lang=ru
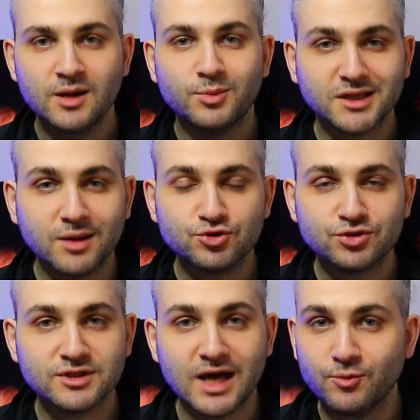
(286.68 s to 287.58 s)
Потому
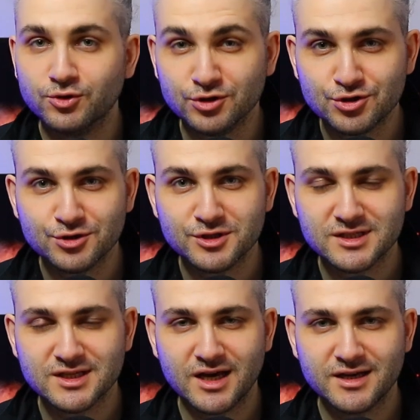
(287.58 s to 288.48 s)
что там он еще не
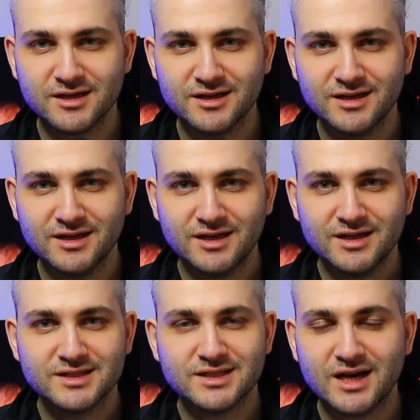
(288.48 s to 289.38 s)
царь.
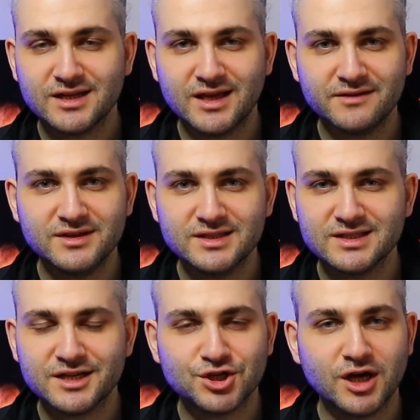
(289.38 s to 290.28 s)
Царь Давид
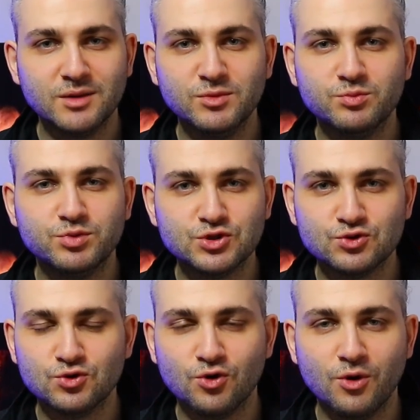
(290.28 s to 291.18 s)
сначала был
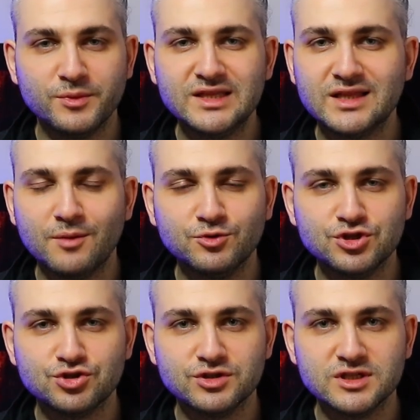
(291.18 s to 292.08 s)
пастухом, и там он
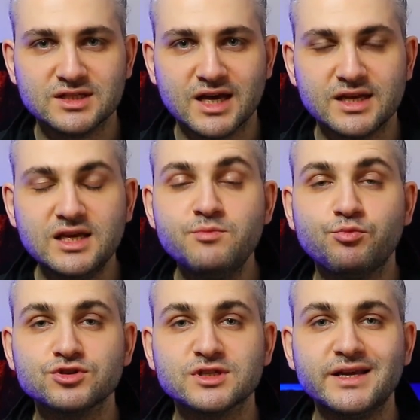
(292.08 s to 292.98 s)
еще не царь, и
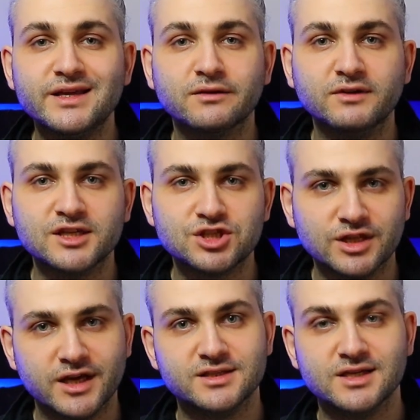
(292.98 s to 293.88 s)
после этого
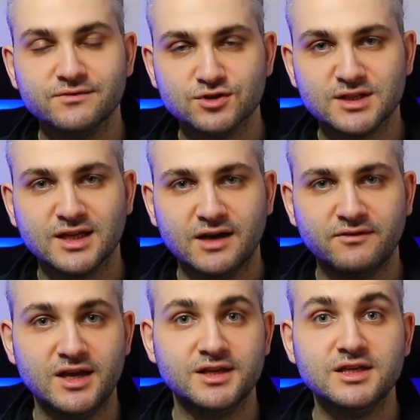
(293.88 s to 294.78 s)
начинается его
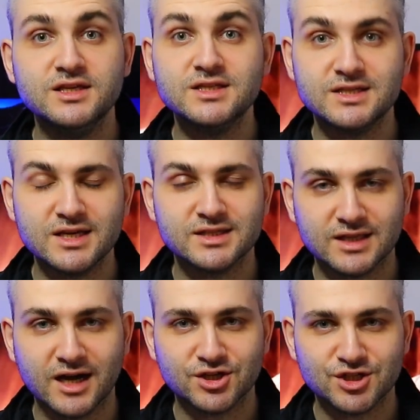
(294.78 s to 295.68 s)
становление, и здесь
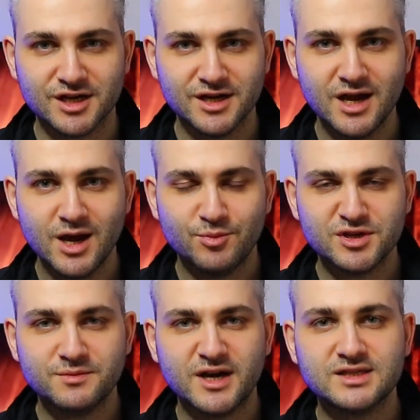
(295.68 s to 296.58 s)
также.
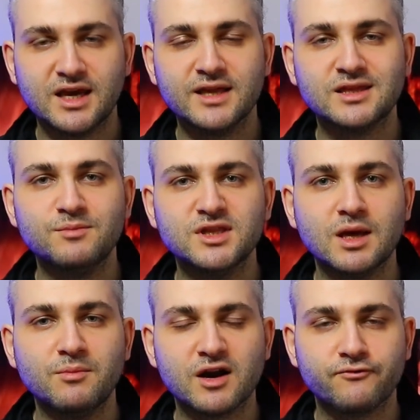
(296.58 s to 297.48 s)
Понимаете, это
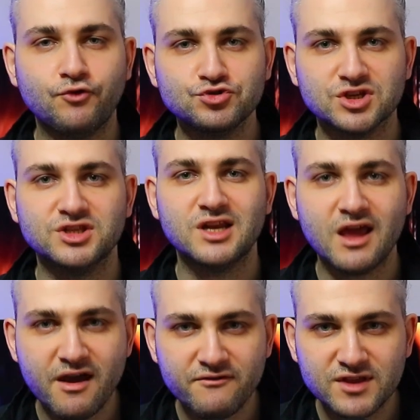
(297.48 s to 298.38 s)
метаморфоза,
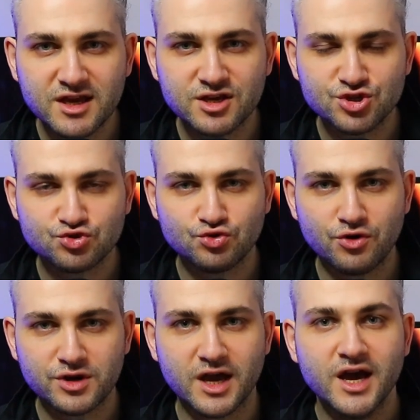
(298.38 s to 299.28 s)
древняя
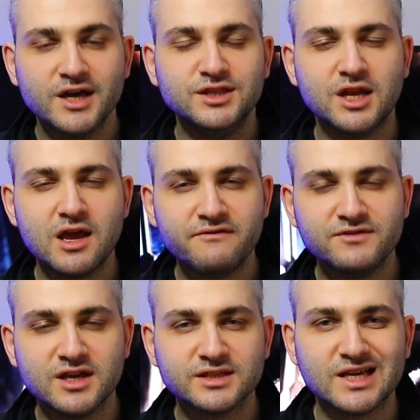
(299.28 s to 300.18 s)
история,
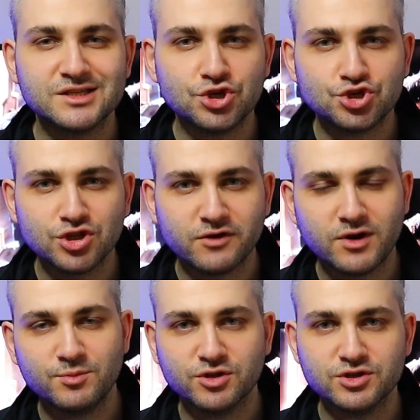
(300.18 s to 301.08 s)
древняя с античных
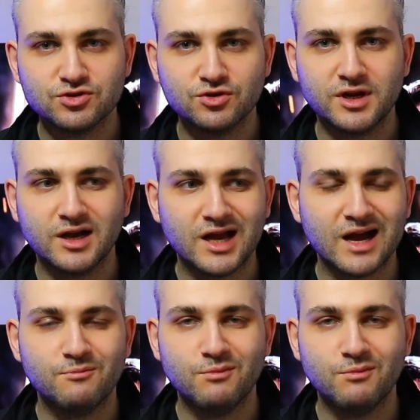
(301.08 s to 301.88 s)
времен история, как